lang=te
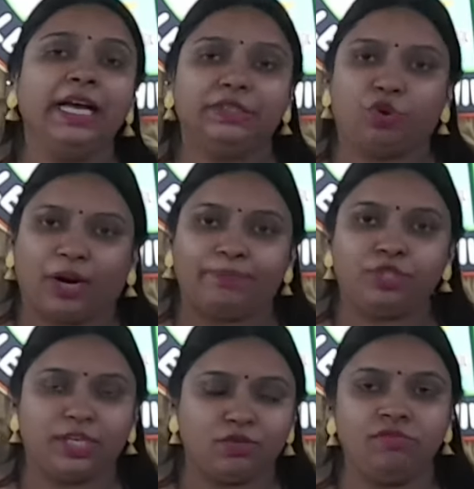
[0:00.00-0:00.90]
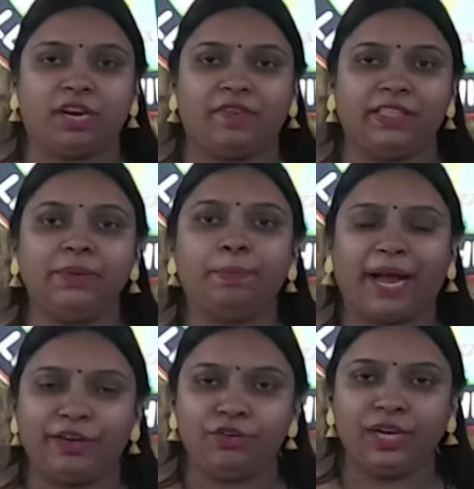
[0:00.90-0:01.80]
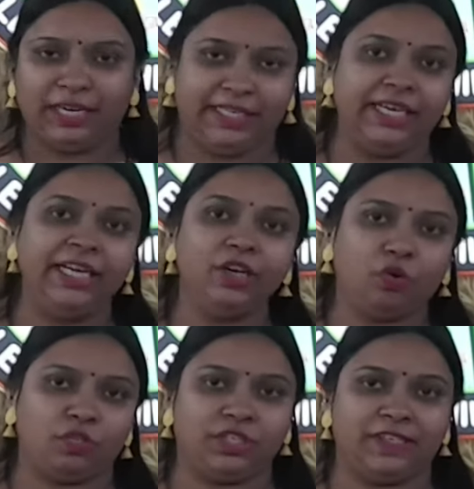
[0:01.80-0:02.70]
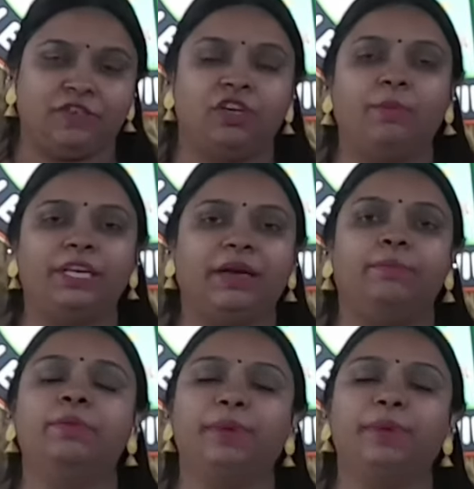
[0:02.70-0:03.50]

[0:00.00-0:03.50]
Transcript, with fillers: సో రబ్ చేసుకున్న తర్వాత పైన ఉన్న లిడ్ని క్లోజ్ చేసుకుంటాం ఈ రబ్